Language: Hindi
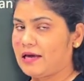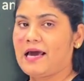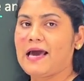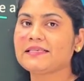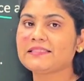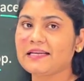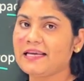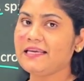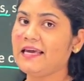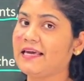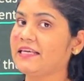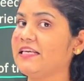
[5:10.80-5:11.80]
ऐसा
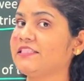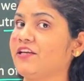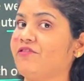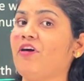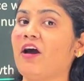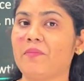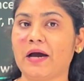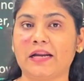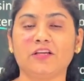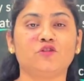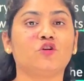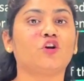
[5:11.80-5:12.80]
नहीं है कि सिर्फ
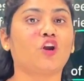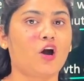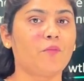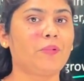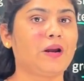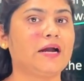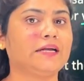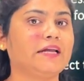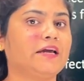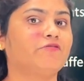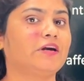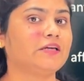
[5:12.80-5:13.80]
हमारा जो क्रॉप प्लांट
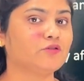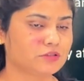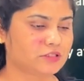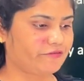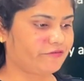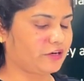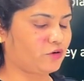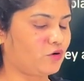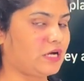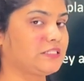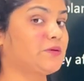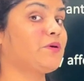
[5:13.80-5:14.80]
है वही उससे अफेक्ट
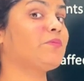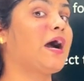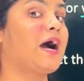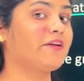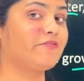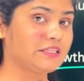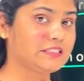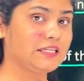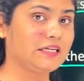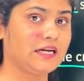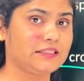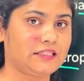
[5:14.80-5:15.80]
होगा जब हम
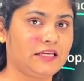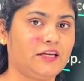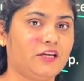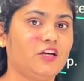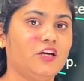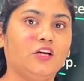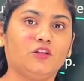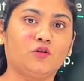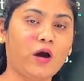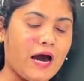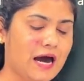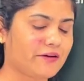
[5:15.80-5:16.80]
हार्वेस्टिंग करते हैं
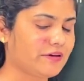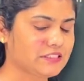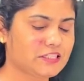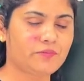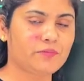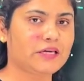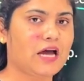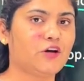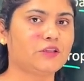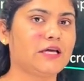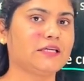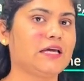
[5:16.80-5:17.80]
तो हार्वेस्टिंग में क्या
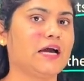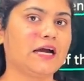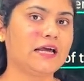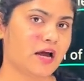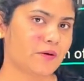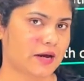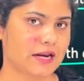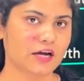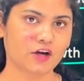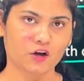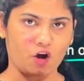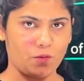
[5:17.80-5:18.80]
होता है कि अगर हमारा
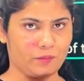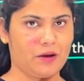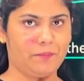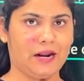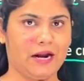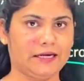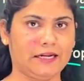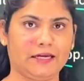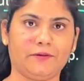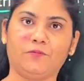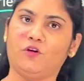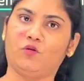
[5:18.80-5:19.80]
क्रॉप का प्लांट
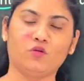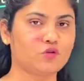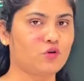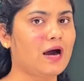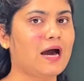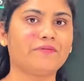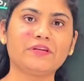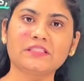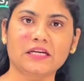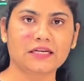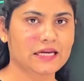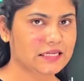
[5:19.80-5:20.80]
है उसको हार्वेस्ट
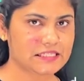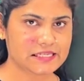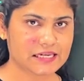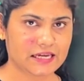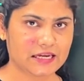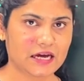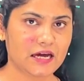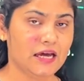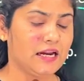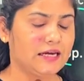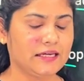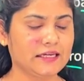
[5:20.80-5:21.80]
करना ईजी रहेगा
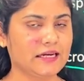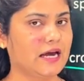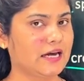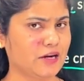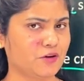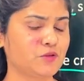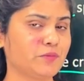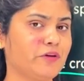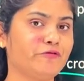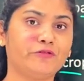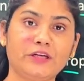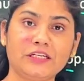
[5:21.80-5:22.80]
लेकिन अगर उसमें
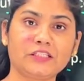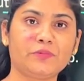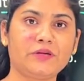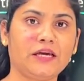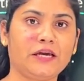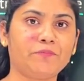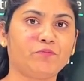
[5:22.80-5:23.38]
वीड्स भी हैं